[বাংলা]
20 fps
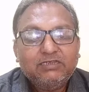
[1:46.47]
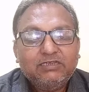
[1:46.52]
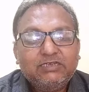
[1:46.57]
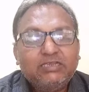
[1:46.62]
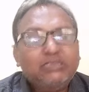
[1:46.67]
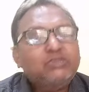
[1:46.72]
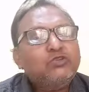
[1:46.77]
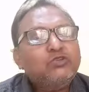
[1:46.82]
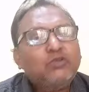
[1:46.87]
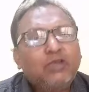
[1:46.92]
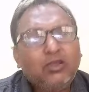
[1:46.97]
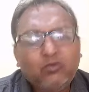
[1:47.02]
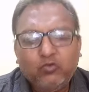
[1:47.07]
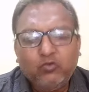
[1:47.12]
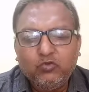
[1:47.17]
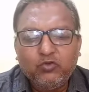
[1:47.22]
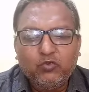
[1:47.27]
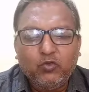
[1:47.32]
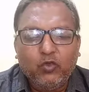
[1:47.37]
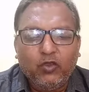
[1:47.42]
সেজ
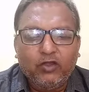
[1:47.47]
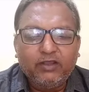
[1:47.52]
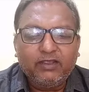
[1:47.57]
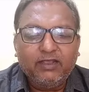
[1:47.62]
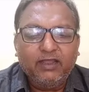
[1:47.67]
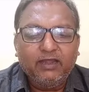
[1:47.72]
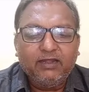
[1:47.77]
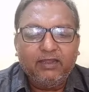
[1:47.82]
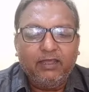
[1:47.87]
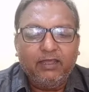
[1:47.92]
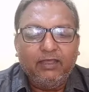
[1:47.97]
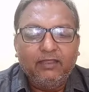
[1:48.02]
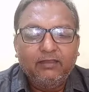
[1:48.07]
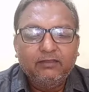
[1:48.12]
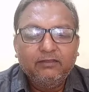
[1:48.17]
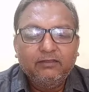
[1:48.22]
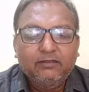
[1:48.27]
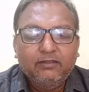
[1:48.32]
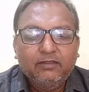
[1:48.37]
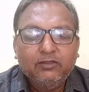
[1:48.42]
কাকুর ঘরখানা
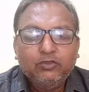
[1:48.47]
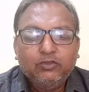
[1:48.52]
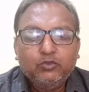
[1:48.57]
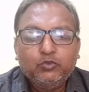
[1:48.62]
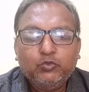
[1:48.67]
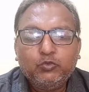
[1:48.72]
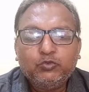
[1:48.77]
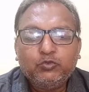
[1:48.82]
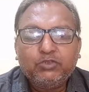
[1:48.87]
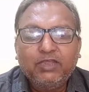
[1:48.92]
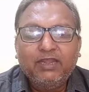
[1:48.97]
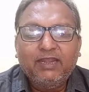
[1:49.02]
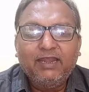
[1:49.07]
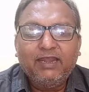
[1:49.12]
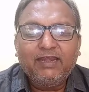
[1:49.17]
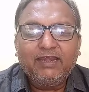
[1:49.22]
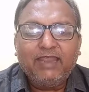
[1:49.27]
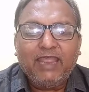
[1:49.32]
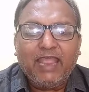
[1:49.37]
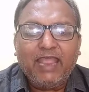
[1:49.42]

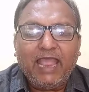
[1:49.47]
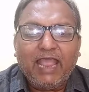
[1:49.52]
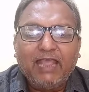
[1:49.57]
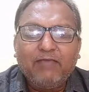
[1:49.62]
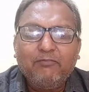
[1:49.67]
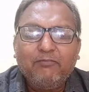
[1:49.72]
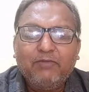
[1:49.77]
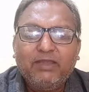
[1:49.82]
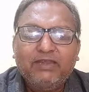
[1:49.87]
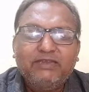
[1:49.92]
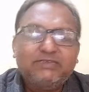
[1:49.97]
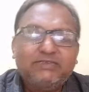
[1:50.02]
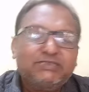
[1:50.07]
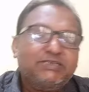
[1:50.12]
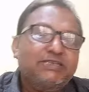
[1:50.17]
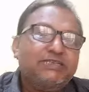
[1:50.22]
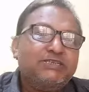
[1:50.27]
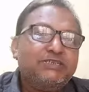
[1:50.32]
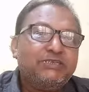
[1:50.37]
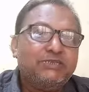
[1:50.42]
দোতলার একবারে
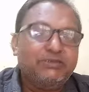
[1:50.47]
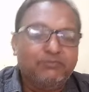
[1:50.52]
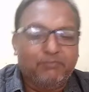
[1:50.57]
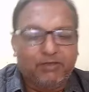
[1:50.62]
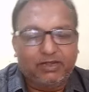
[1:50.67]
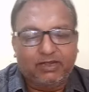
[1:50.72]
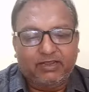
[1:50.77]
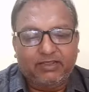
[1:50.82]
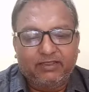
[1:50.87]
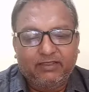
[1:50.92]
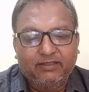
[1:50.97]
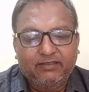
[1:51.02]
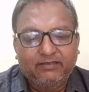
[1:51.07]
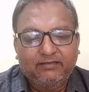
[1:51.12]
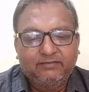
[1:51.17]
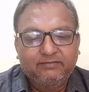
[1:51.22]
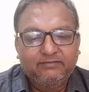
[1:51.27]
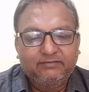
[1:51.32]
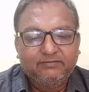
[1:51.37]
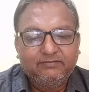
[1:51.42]
শেষ সীমানায়
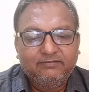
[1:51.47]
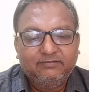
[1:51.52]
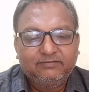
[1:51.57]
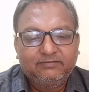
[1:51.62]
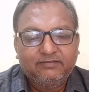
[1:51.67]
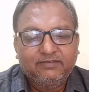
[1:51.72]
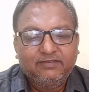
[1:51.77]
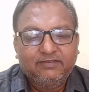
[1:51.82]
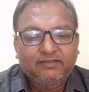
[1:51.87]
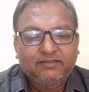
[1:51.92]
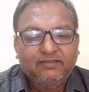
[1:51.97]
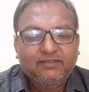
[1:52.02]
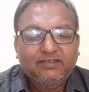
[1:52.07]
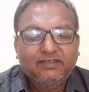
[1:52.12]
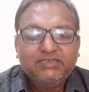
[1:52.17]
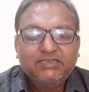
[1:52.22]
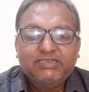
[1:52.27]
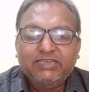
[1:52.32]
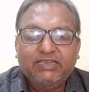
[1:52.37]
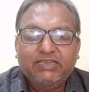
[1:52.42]

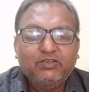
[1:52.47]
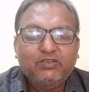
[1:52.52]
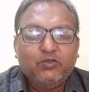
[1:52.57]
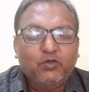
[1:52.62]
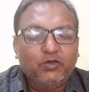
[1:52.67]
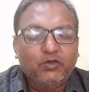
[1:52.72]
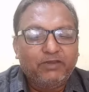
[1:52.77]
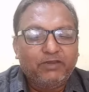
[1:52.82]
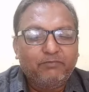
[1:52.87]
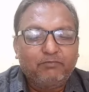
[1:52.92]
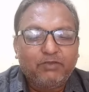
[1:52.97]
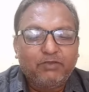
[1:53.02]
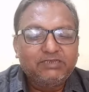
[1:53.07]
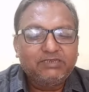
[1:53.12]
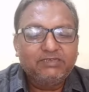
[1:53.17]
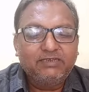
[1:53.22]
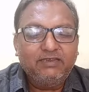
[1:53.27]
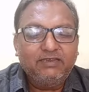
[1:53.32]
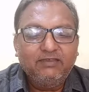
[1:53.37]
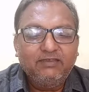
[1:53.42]
সেই ঘরের
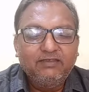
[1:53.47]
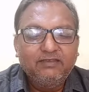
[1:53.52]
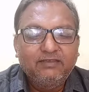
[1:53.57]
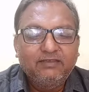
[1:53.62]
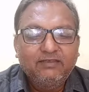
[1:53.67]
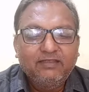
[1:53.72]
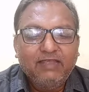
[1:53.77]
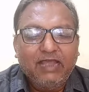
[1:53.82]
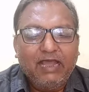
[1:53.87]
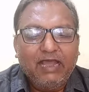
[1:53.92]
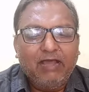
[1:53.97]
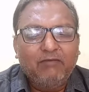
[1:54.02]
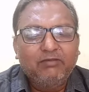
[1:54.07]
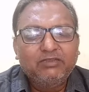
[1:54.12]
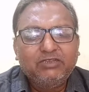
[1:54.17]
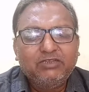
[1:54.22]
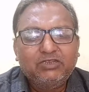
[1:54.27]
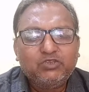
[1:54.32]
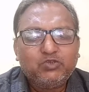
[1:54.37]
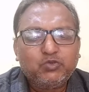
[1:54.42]
পাশে
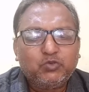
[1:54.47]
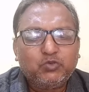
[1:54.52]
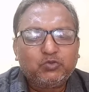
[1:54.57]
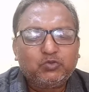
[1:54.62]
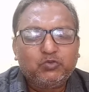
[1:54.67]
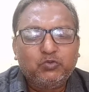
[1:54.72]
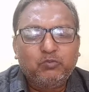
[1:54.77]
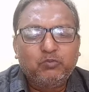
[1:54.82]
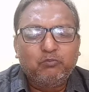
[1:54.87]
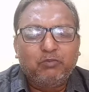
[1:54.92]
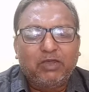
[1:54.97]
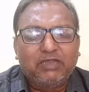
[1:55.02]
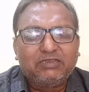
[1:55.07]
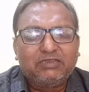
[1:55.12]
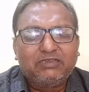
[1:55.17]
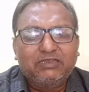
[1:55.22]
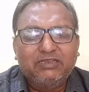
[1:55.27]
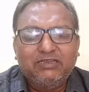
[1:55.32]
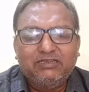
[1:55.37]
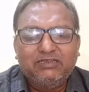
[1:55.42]
আমাদের যত
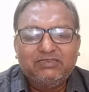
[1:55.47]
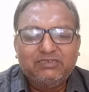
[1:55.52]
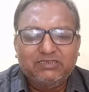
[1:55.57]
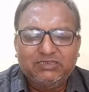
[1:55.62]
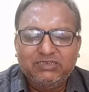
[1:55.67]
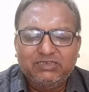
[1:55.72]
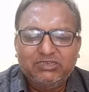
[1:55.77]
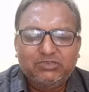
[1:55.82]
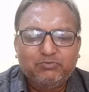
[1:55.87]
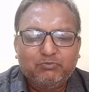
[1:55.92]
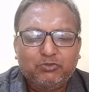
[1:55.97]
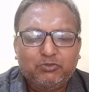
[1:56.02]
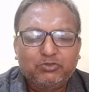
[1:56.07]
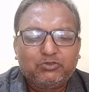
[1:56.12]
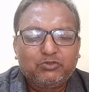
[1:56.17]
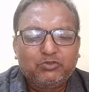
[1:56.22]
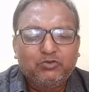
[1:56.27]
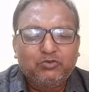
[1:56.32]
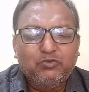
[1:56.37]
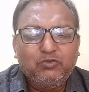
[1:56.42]
বাতিল
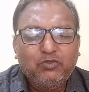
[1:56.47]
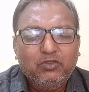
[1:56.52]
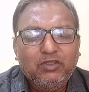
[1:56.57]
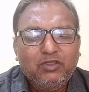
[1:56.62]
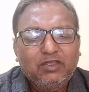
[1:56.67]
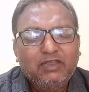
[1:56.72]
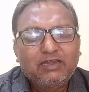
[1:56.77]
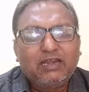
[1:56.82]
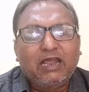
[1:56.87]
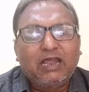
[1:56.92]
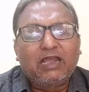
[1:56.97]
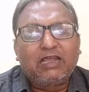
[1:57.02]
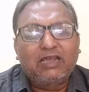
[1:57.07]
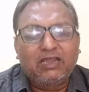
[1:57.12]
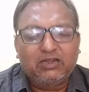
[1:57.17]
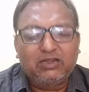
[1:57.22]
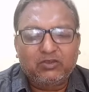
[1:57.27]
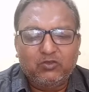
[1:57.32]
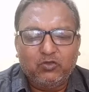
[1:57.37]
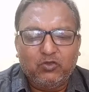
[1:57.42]
জিনিসপত্র
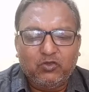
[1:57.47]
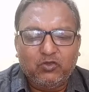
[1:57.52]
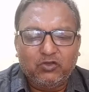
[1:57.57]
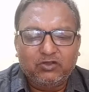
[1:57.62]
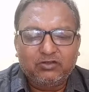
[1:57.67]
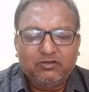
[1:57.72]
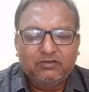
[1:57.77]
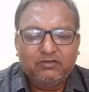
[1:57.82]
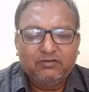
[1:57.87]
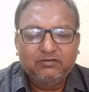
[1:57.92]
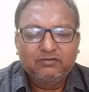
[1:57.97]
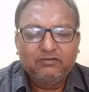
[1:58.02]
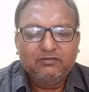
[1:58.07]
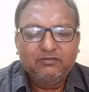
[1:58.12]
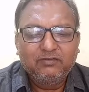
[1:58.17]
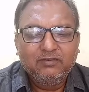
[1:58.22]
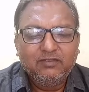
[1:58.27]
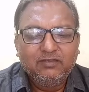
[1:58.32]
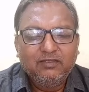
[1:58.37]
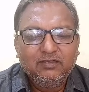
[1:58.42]
রাখার ঘর
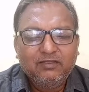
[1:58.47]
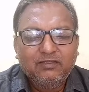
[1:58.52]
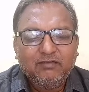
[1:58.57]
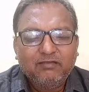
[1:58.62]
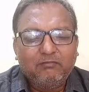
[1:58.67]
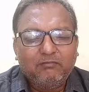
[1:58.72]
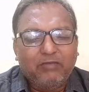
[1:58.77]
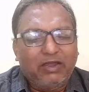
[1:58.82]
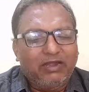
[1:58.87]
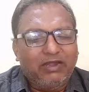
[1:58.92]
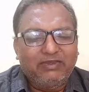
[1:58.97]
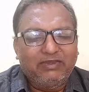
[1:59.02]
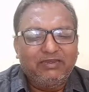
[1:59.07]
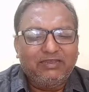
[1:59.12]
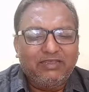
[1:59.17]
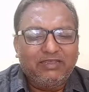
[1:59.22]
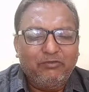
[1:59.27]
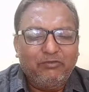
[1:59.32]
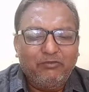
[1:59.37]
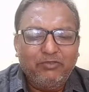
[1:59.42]
বাড়ির
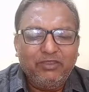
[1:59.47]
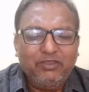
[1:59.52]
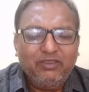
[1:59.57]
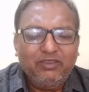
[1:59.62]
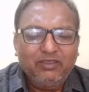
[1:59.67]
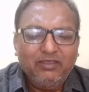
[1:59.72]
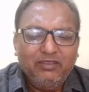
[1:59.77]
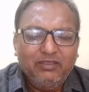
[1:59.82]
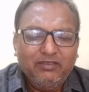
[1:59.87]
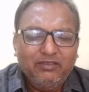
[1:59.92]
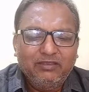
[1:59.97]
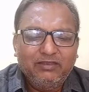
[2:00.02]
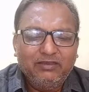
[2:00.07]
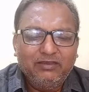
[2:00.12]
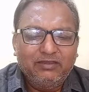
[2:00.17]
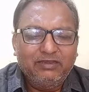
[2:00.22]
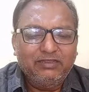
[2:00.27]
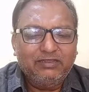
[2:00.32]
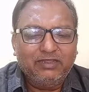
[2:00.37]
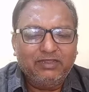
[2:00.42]
কেউই
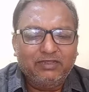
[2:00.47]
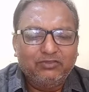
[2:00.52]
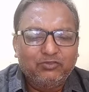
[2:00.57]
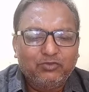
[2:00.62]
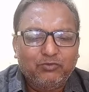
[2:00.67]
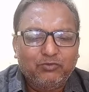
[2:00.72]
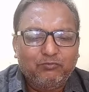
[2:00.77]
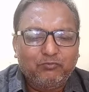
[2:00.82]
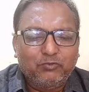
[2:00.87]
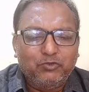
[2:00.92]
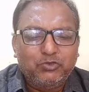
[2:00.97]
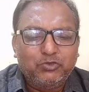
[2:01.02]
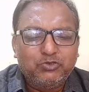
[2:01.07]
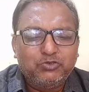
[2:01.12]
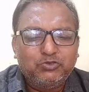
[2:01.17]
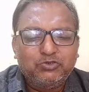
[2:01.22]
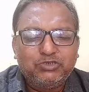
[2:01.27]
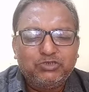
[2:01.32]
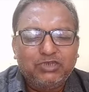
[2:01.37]
নিতান্ত প্রয়োজন